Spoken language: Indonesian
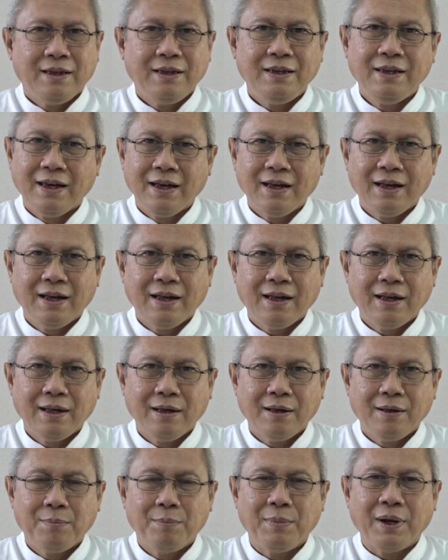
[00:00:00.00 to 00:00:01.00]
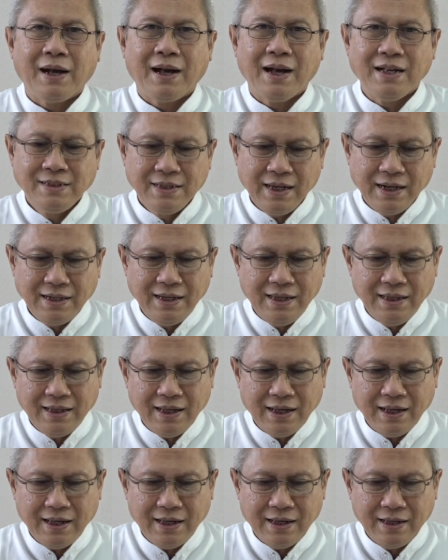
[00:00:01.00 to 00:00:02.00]
Ia mengajar
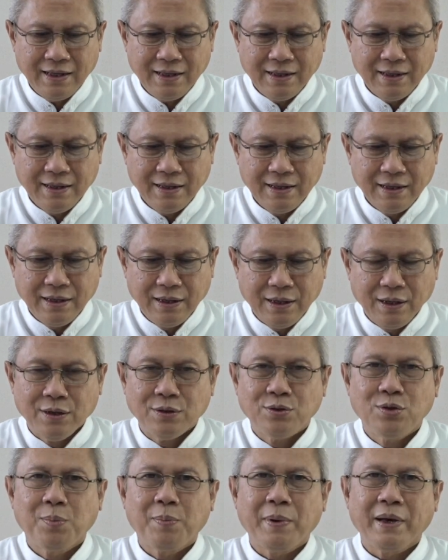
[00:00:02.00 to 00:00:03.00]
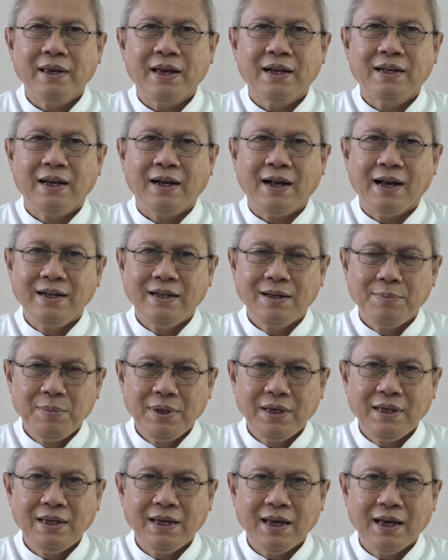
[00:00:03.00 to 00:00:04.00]
kita supaya dengan
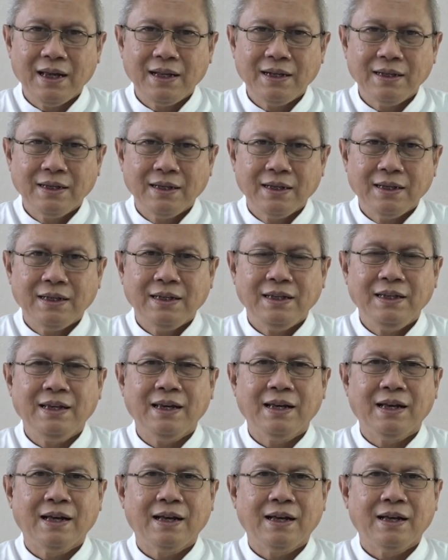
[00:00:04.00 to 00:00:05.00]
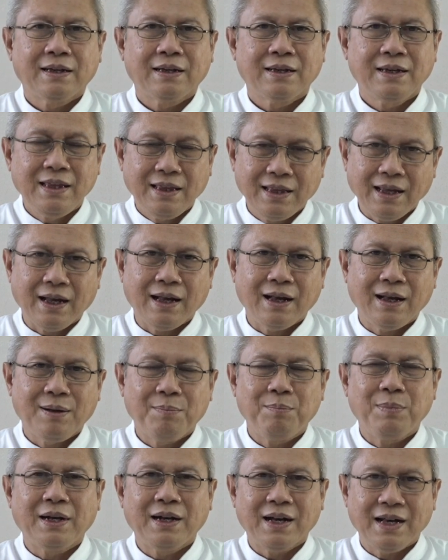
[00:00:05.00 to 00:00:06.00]
demikian ia
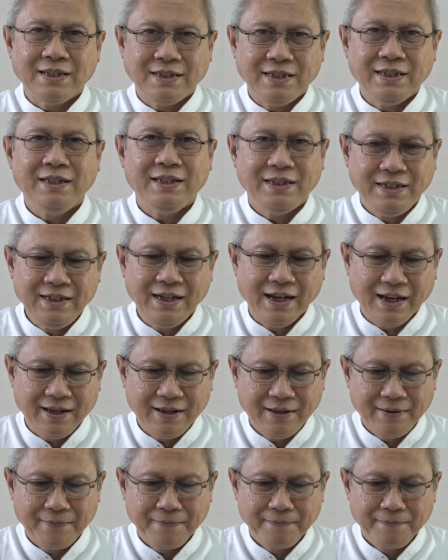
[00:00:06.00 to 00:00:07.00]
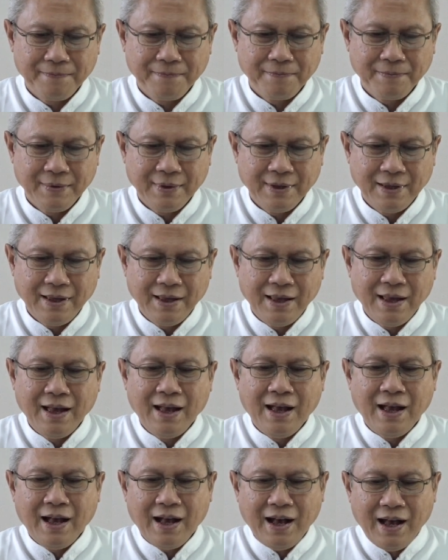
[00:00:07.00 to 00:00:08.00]
kita mengasihi dia.
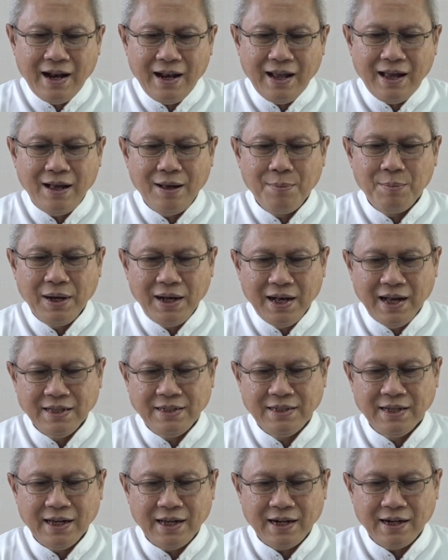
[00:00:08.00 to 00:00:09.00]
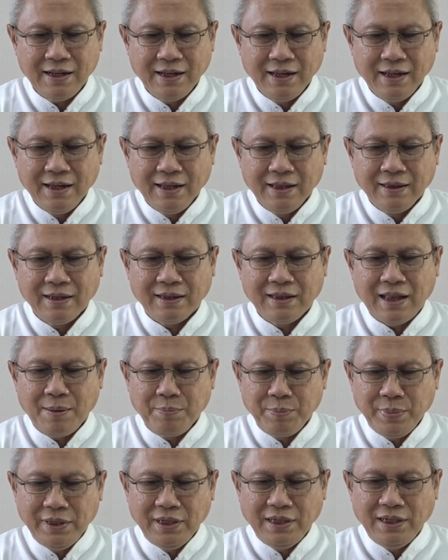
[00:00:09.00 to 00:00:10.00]
Allah mengajar
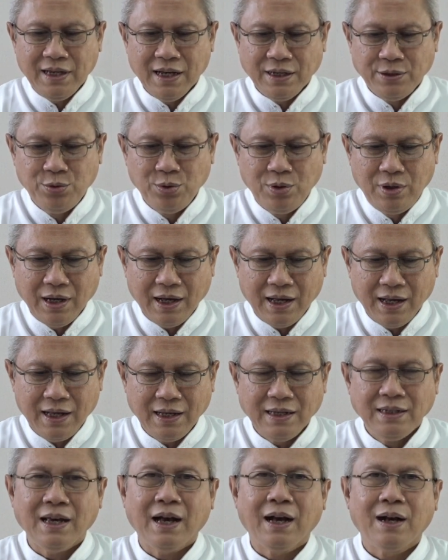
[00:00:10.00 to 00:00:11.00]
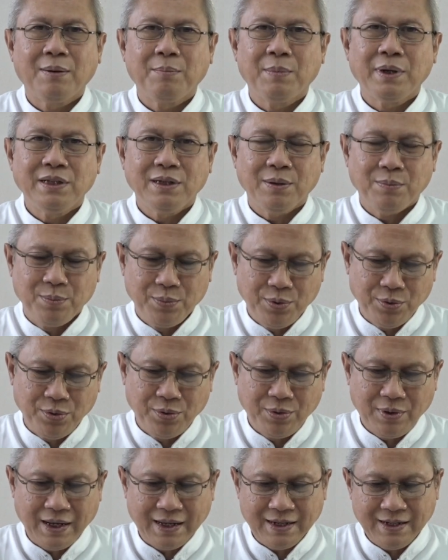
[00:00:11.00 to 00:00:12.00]
tetapi ia juga yang
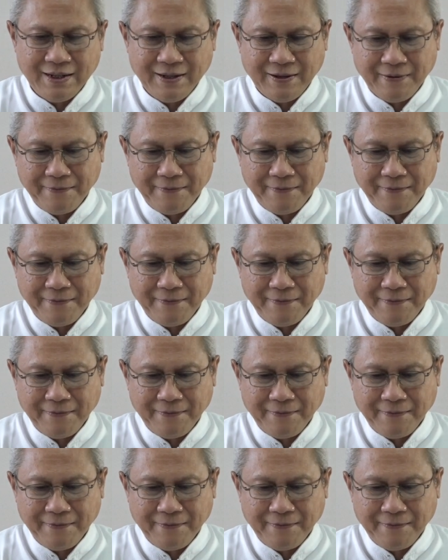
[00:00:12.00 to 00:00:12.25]
menyembuhkan.